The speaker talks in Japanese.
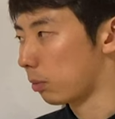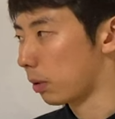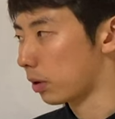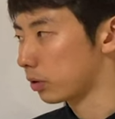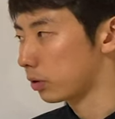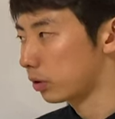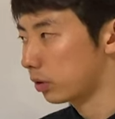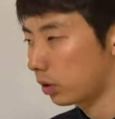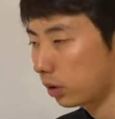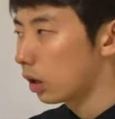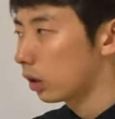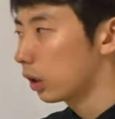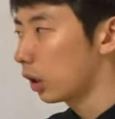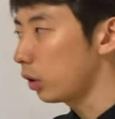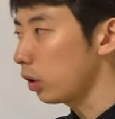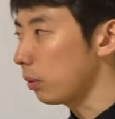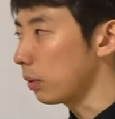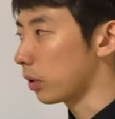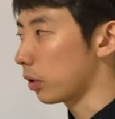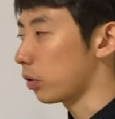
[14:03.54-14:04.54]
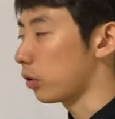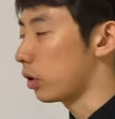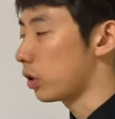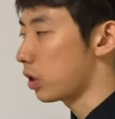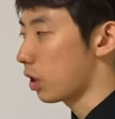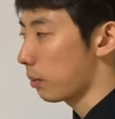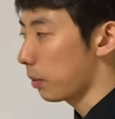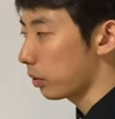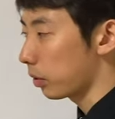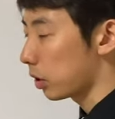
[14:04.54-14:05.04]
います例えばですね
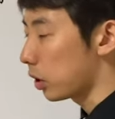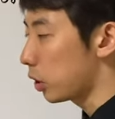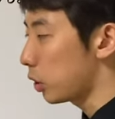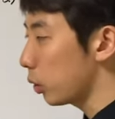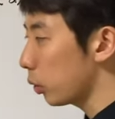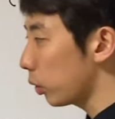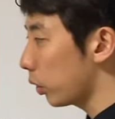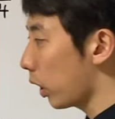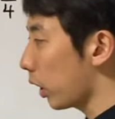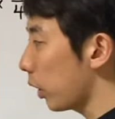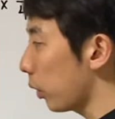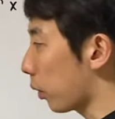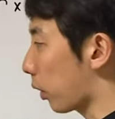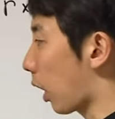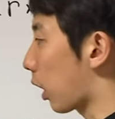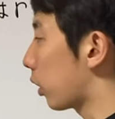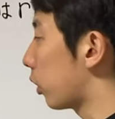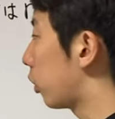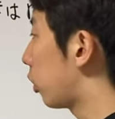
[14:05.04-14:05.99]
じゃあまず1色だけの確